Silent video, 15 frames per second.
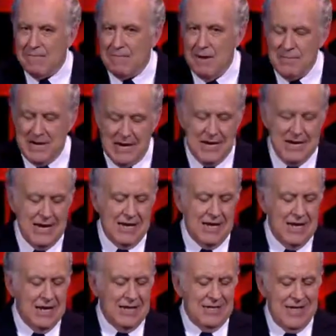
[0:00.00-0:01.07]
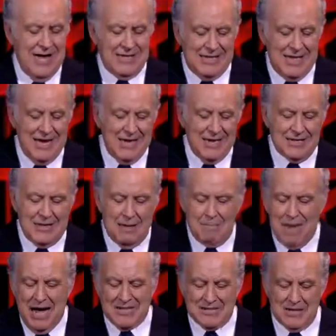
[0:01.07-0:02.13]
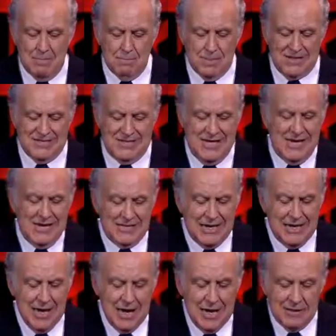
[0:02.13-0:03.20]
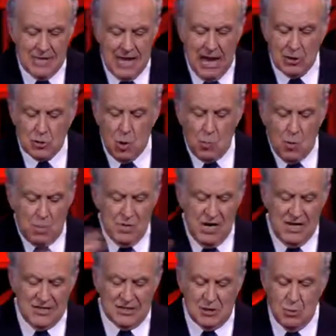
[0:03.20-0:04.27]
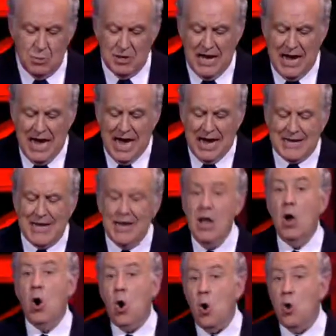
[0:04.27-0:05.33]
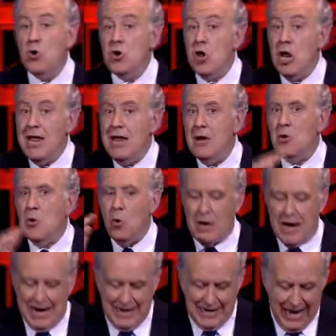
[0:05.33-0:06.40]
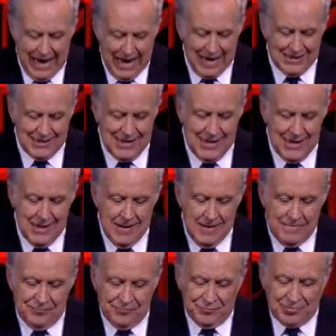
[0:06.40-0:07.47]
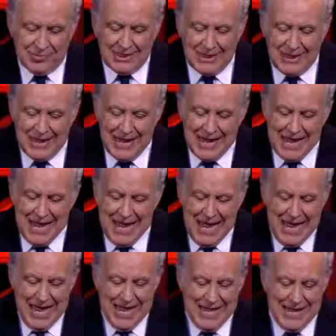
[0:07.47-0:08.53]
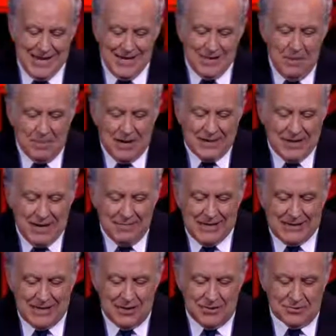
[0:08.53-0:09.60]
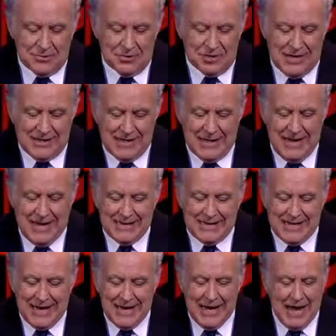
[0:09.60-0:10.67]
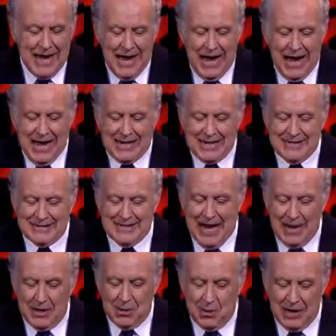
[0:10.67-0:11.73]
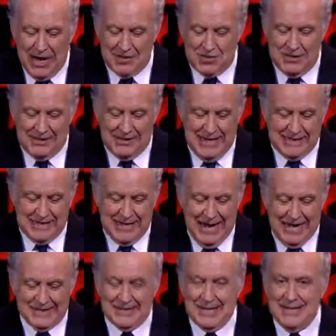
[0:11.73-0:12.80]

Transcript: famiglie da tir, da bassi impazziti, da automobilisti ubriachi o incocainati e eh, praticamente non succede niente, anche se hanno la cittadinanza